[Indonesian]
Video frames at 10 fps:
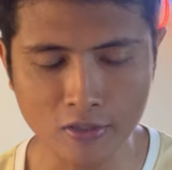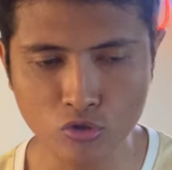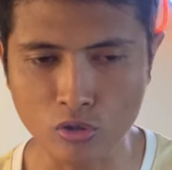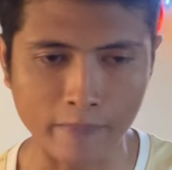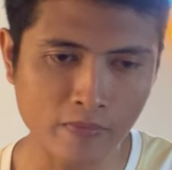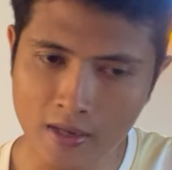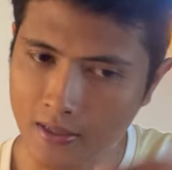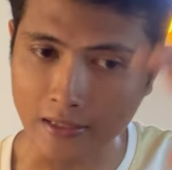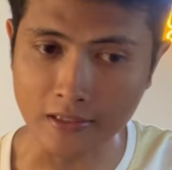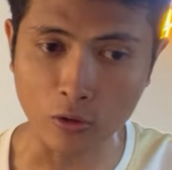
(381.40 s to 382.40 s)
kan juga
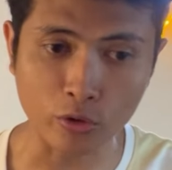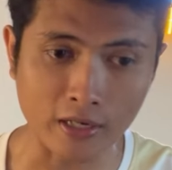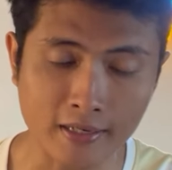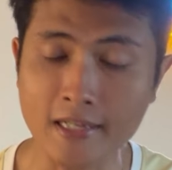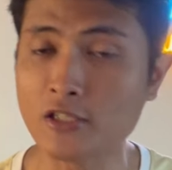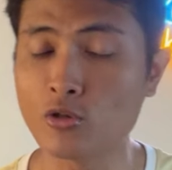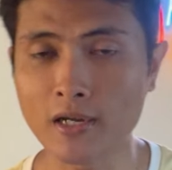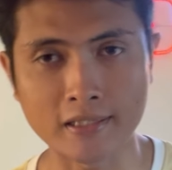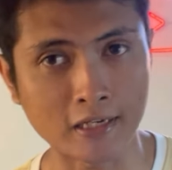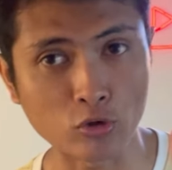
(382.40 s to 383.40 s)
nggak terlalu ringan dan juga
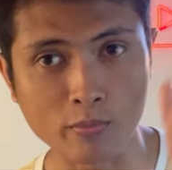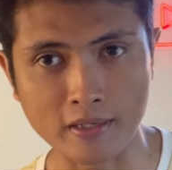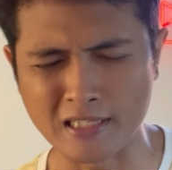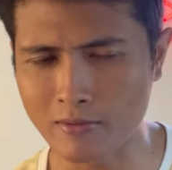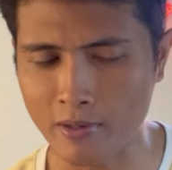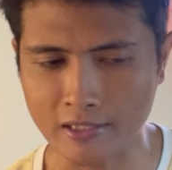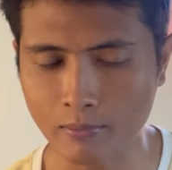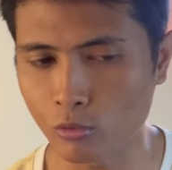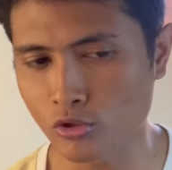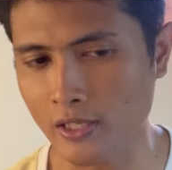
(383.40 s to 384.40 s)
nggak terlalu berat. Jadi beratnya
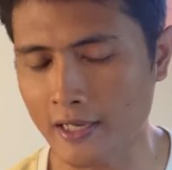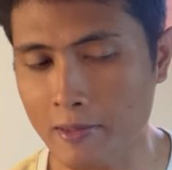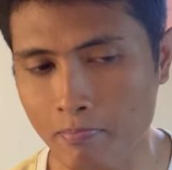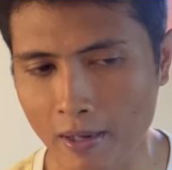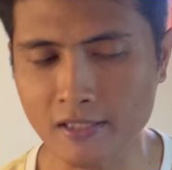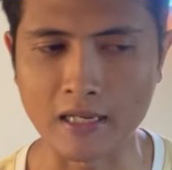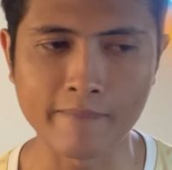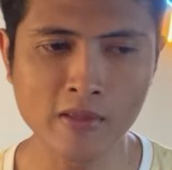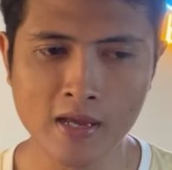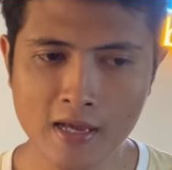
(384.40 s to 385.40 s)
menurut saya ini pas ya.
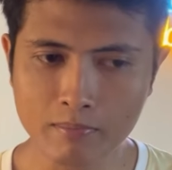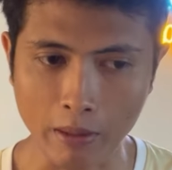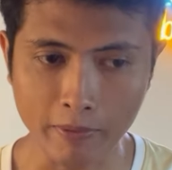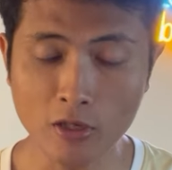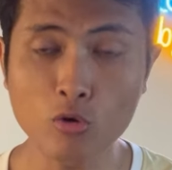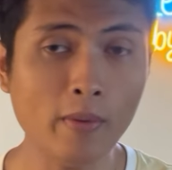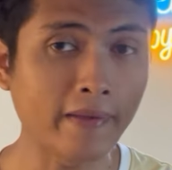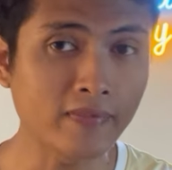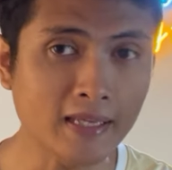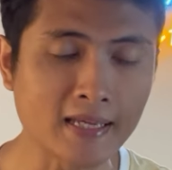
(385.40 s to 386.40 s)
BP-nya
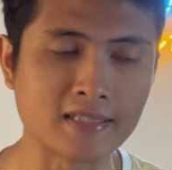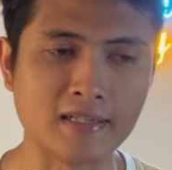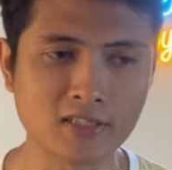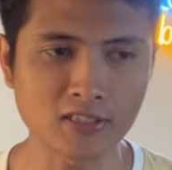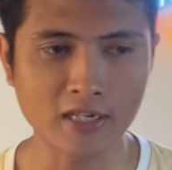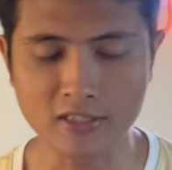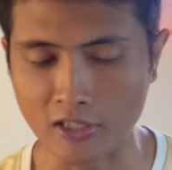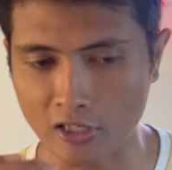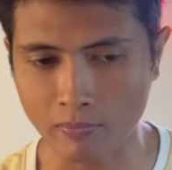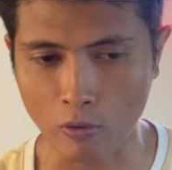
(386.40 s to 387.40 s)
lumayan tinggi, jadi secara
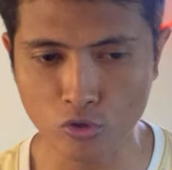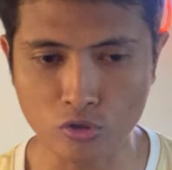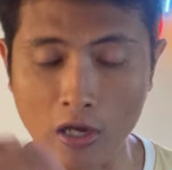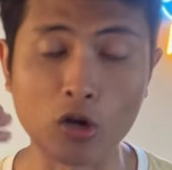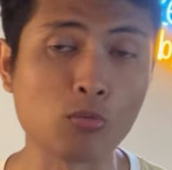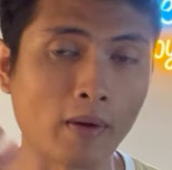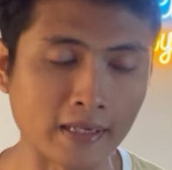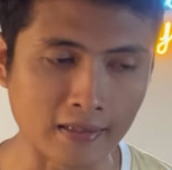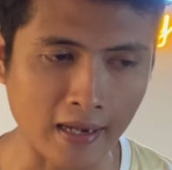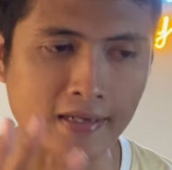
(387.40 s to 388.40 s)
generate power juga
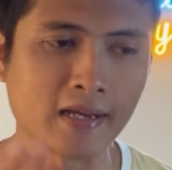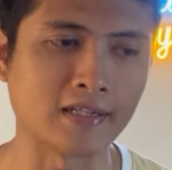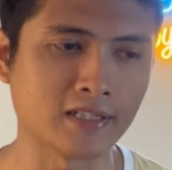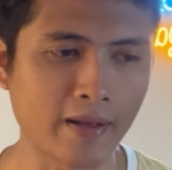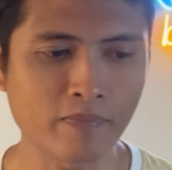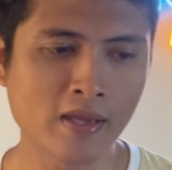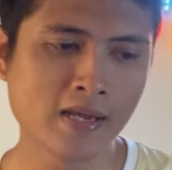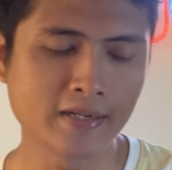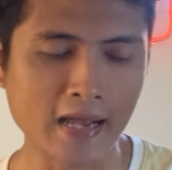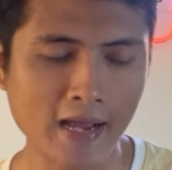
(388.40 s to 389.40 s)
lumayan ada guys ya.
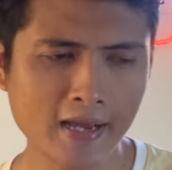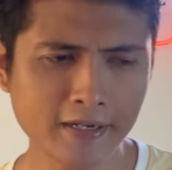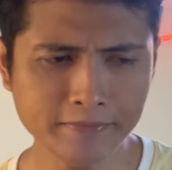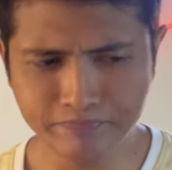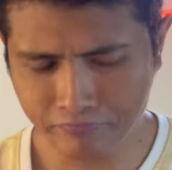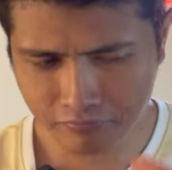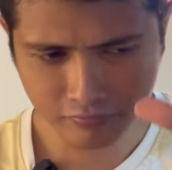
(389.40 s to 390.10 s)
Dan